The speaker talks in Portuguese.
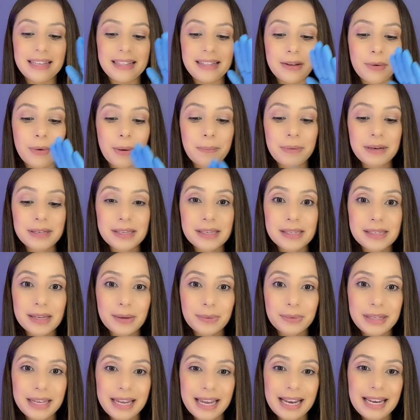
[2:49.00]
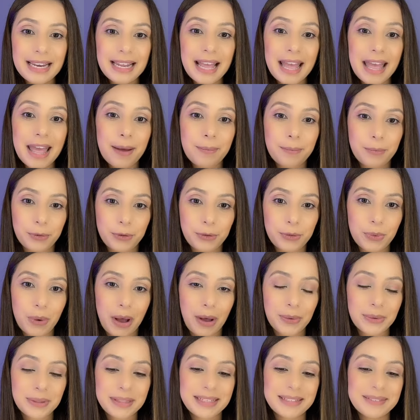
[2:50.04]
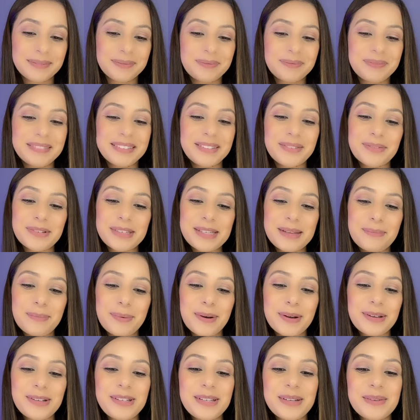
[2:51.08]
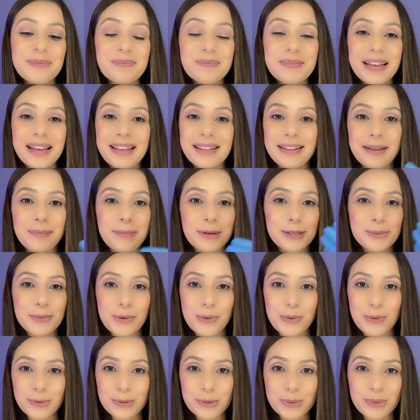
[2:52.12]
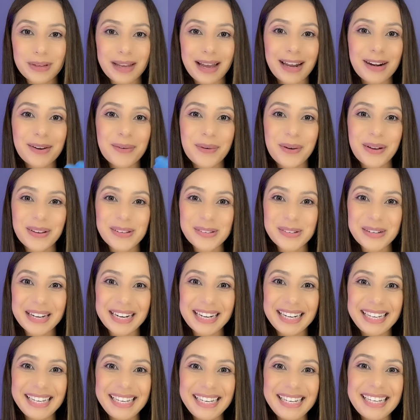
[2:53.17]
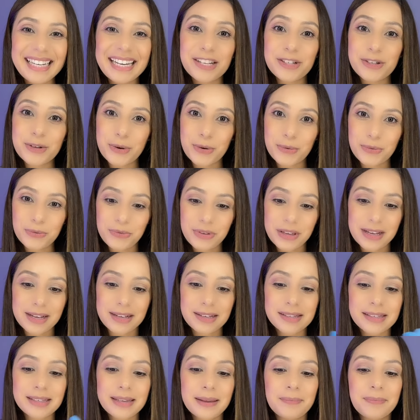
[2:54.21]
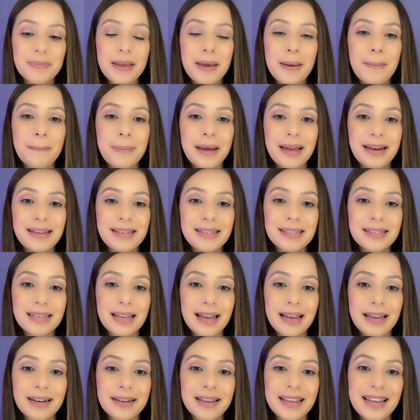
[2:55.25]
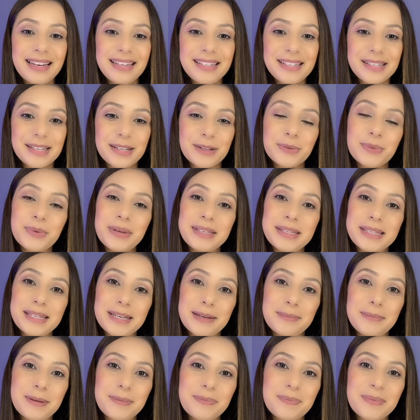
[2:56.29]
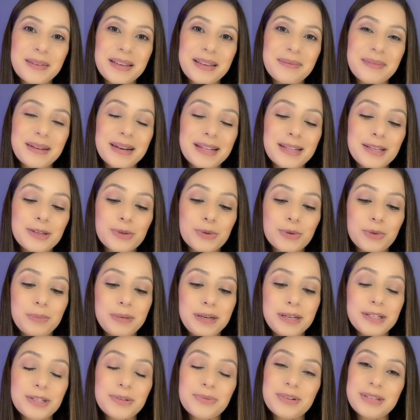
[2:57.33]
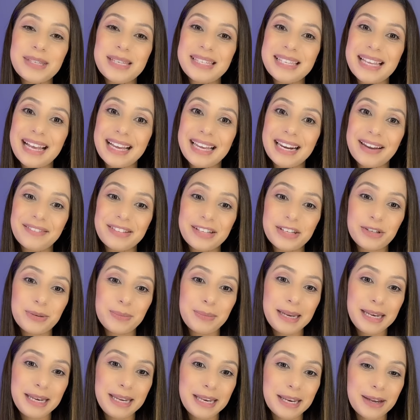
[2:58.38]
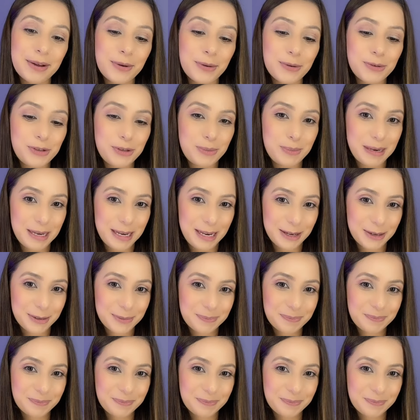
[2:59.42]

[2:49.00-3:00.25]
Então a precisão dele é muito alta. Então você pode até mesmo consultar com a sua clínica de confiança para estar realizando o exame para descobrir se você está grávida de menina ou de menino.